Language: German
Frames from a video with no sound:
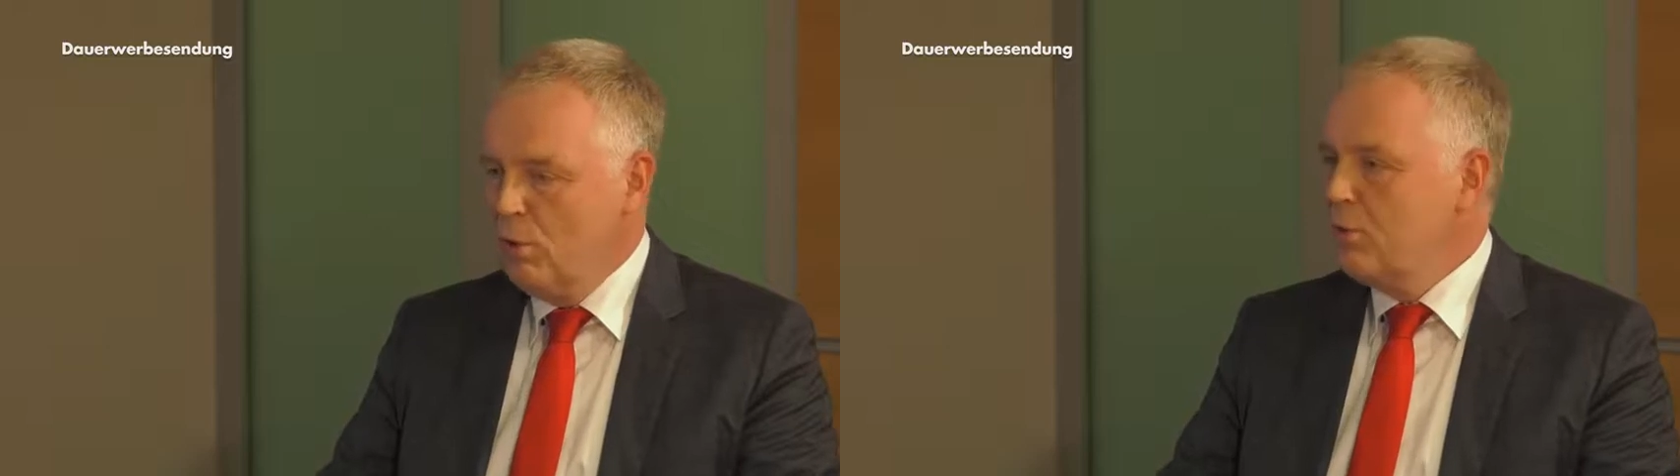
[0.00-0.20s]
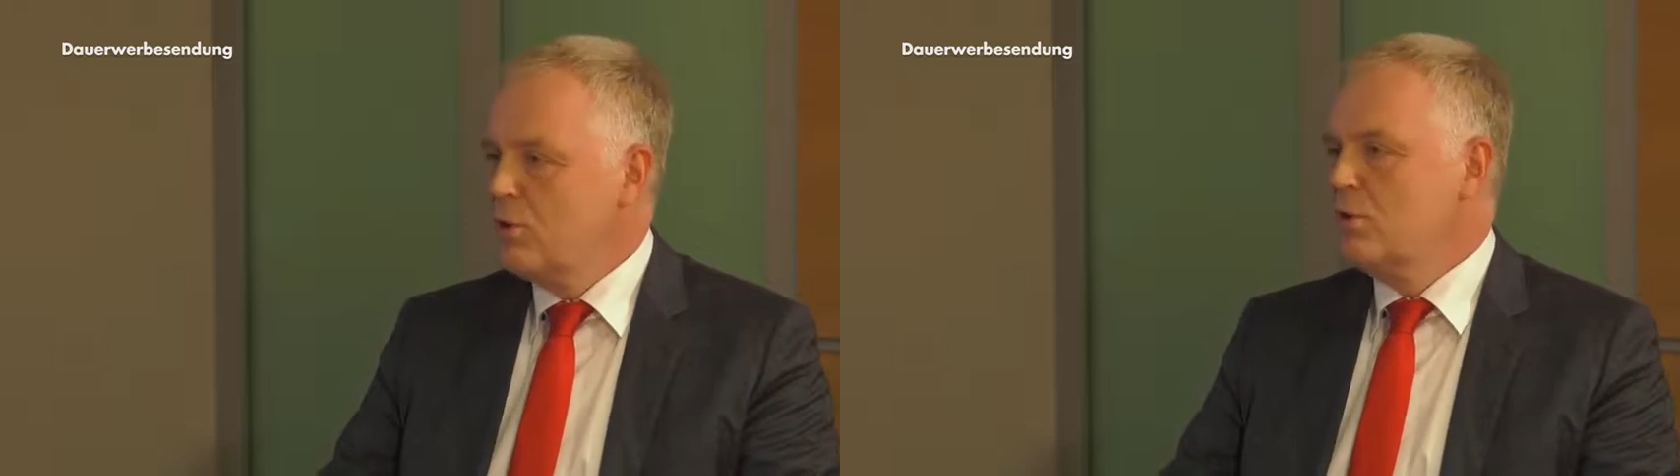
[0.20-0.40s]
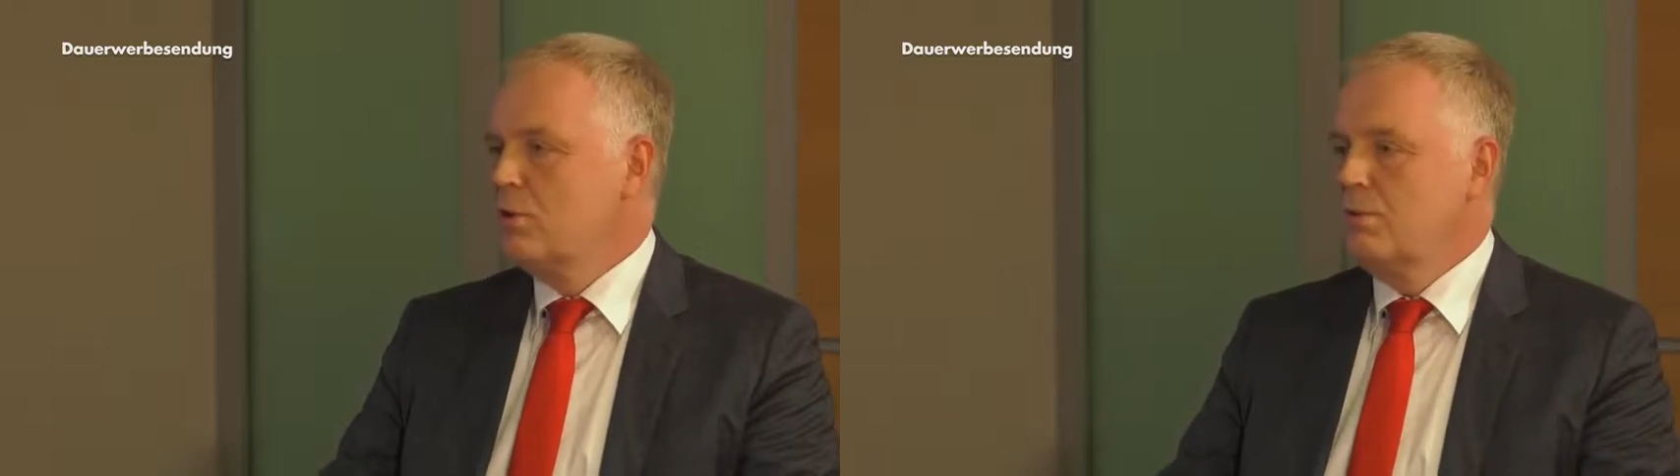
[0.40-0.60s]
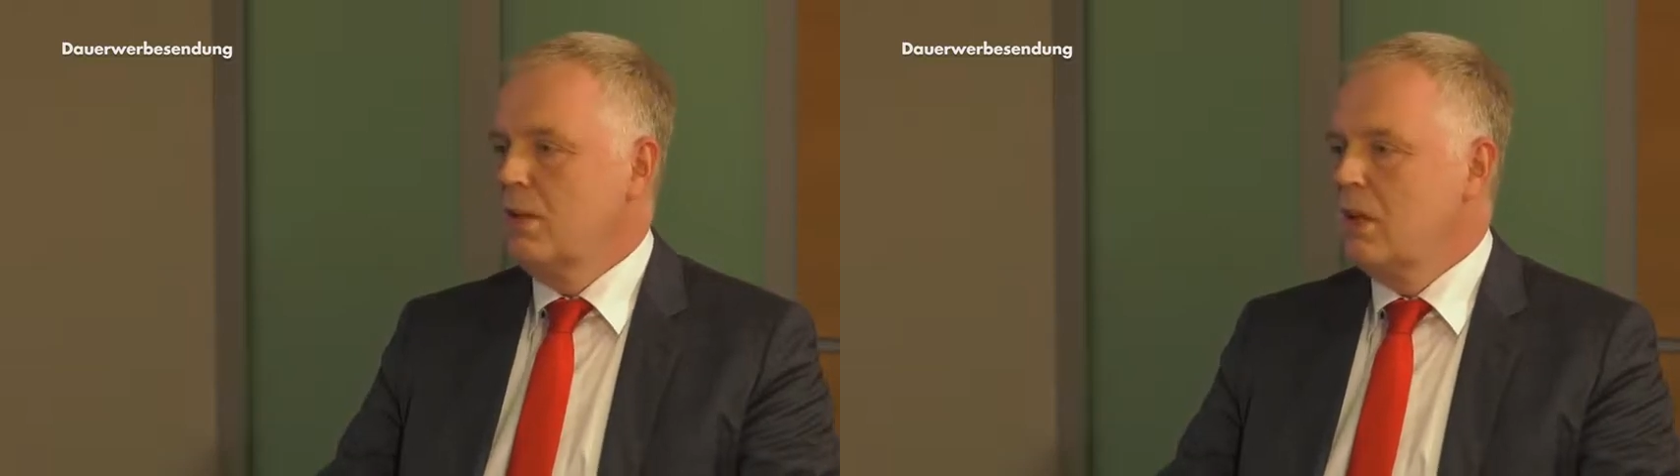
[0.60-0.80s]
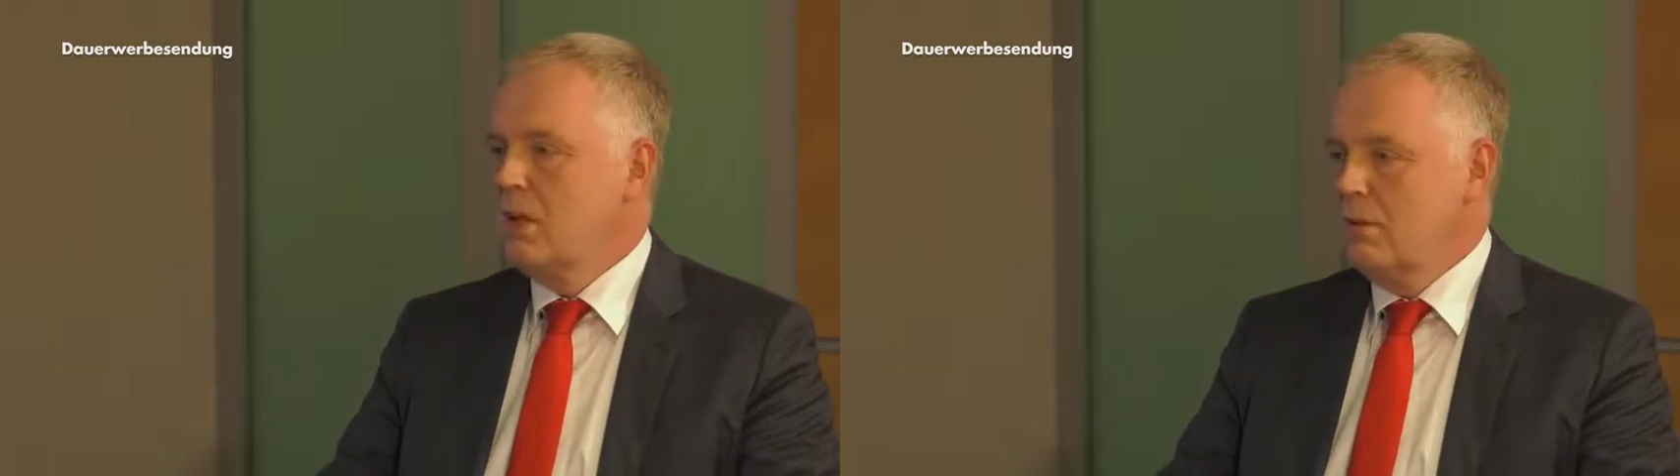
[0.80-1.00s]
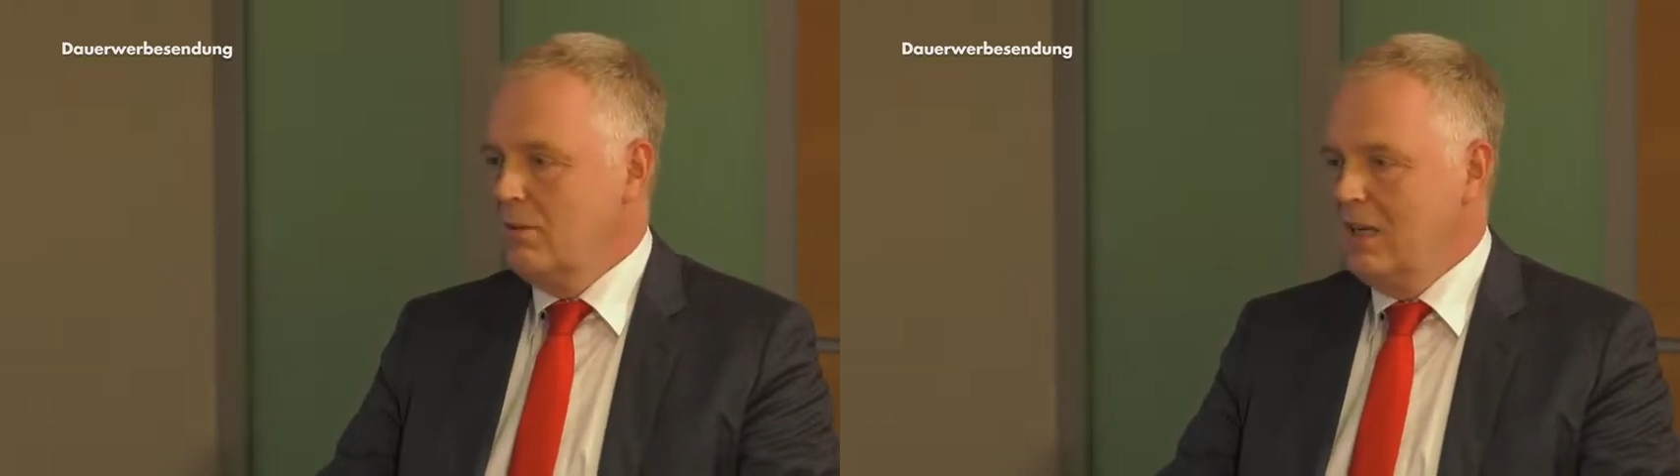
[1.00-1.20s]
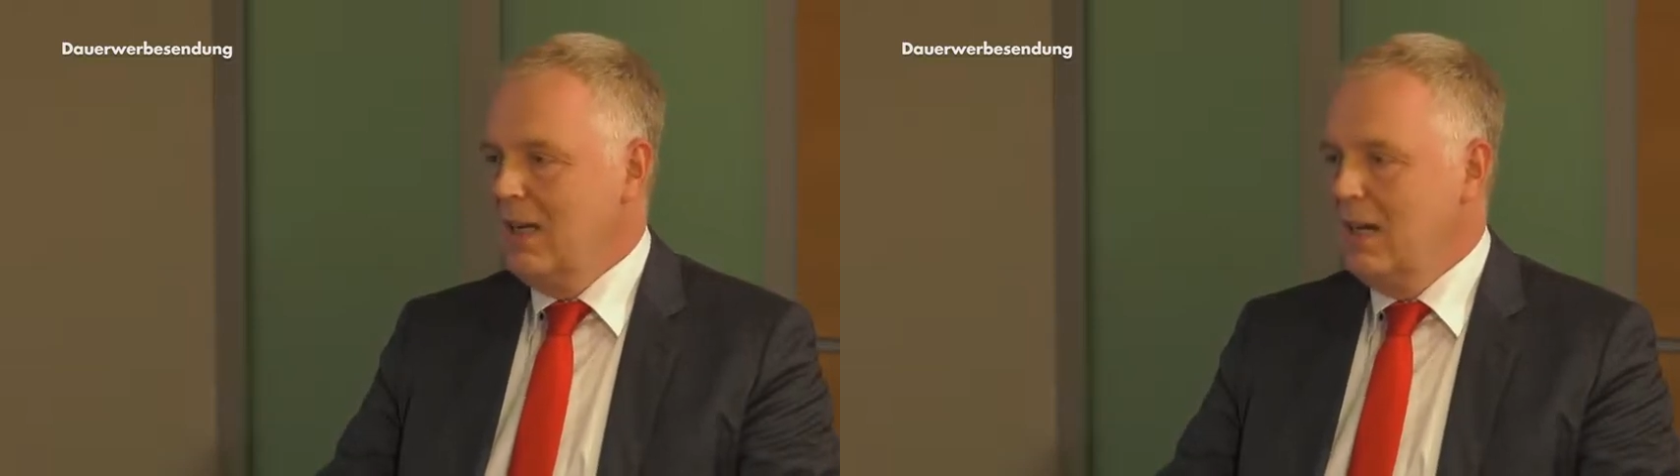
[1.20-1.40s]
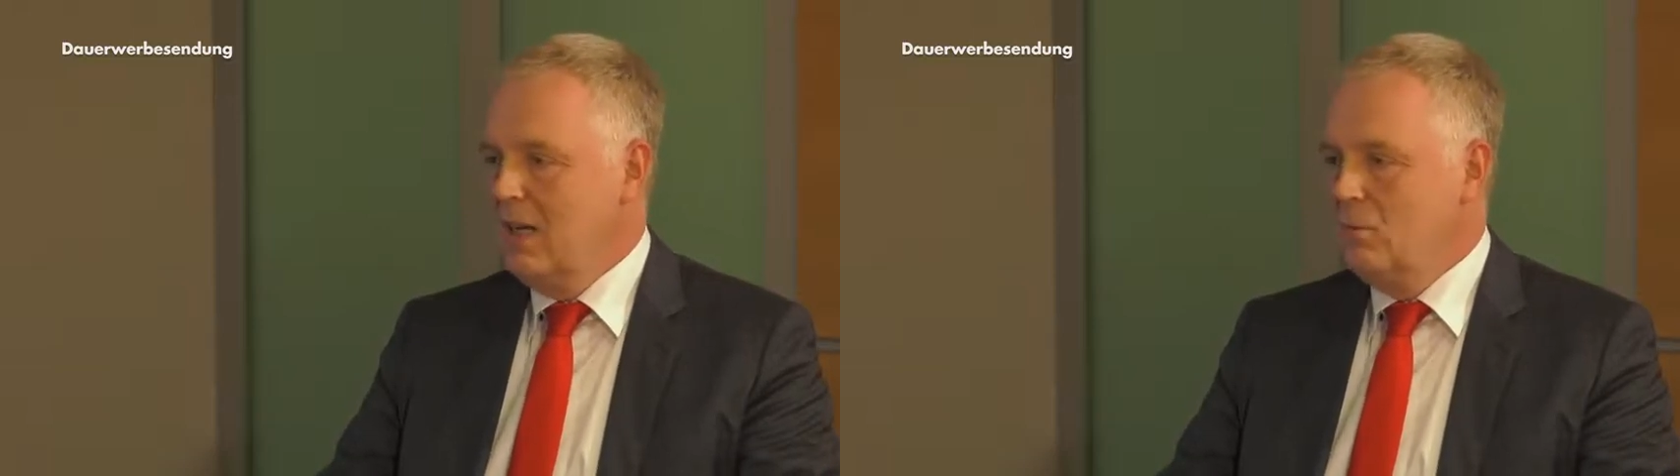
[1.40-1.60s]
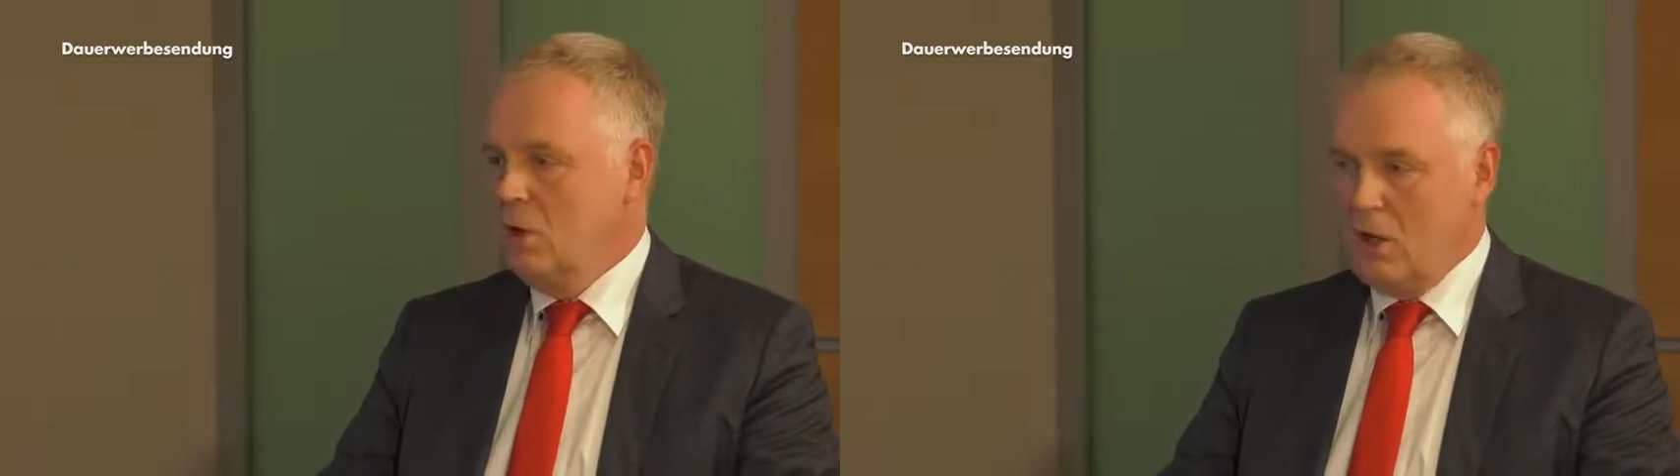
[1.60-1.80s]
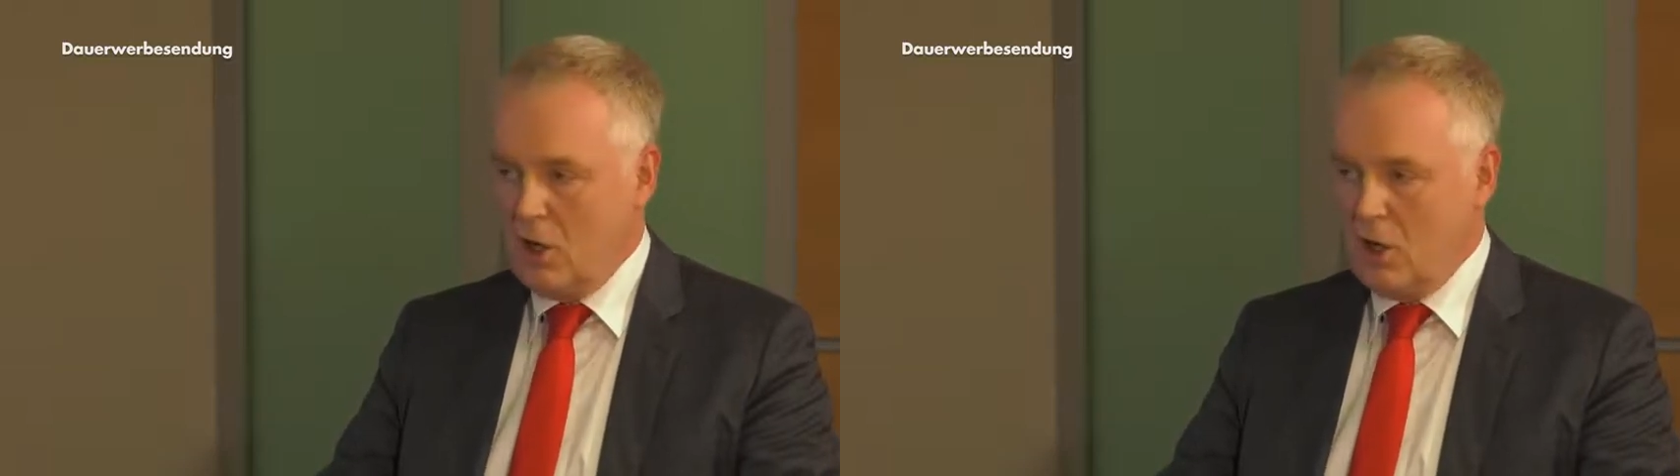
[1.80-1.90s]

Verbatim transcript: funktionsfähige Filiale, wo auch mhm.